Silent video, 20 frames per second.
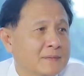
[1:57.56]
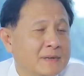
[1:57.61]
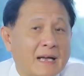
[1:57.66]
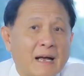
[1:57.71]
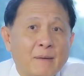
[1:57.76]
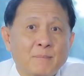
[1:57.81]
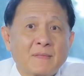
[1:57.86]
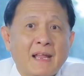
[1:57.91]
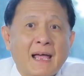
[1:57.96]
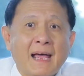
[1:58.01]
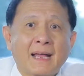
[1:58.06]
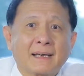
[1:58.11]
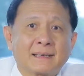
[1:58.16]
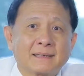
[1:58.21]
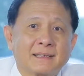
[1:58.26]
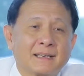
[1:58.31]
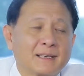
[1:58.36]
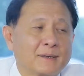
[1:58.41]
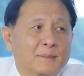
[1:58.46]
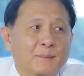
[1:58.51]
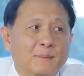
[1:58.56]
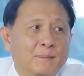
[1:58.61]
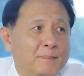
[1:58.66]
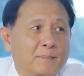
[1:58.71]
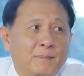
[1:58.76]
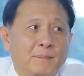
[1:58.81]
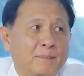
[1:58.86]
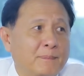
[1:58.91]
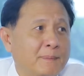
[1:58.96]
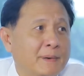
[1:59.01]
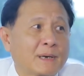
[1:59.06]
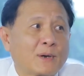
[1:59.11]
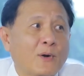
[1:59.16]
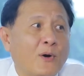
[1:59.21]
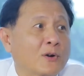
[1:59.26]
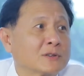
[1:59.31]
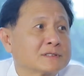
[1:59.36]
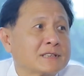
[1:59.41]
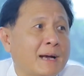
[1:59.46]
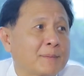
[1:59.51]
อำนาจเนี่ยเป็นขอ
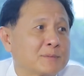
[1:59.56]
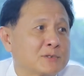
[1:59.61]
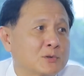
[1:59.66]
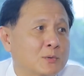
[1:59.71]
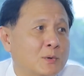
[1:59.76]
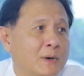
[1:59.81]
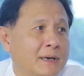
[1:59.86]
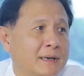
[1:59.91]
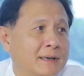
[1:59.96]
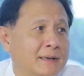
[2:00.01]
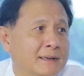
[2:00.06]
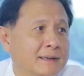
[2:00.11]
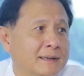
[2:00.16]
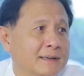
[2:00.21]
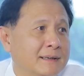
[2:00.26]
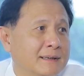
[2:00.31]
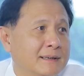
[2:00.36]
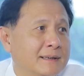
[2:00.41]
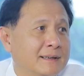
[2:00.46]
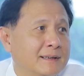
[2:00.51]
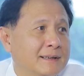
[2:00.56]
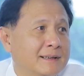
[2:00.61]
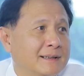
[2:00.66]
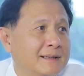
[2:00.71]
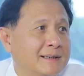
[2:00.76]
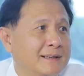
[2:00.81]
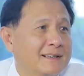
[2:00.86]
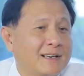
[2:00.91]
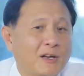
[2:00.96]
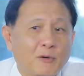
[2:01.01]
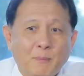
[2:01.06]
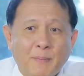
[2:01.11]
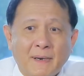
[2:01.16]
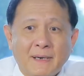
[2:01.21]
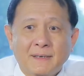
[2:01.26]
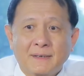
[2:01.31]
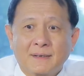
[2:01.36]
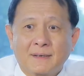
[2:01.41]
งฉาบฉวยเราเป็น